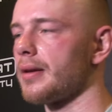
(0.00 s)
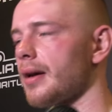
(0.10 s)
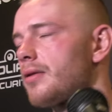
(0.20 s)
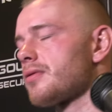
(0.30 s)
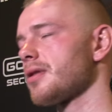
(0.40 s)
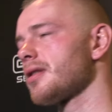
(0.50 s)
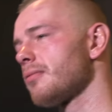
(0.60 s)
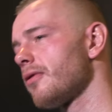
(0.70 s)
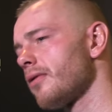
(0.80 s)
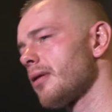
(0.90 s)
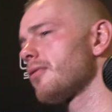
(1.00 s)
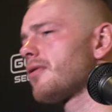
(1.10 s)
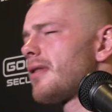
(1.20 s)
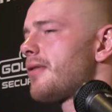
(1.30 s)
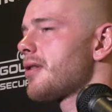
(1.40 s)
Tak jak już wcześniej mówiłem, bo
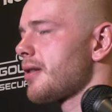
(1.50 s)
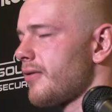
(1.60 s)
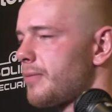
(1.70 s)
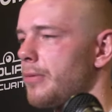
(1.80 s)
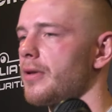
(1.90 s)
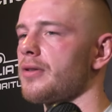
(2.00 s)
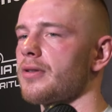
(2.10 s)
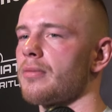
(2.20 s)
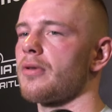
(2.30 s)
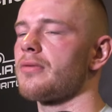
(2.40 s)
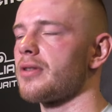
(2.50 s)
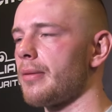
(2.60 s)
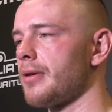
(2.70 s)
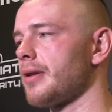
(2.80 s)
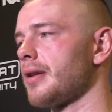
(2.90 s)
to zawsze trzeba wspominać o tym moim
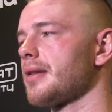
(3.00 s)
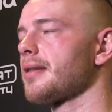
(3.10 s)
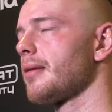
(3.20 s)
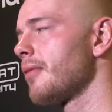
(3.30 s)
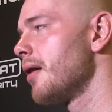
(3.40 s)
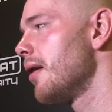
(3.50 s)
sztabie trenerskim.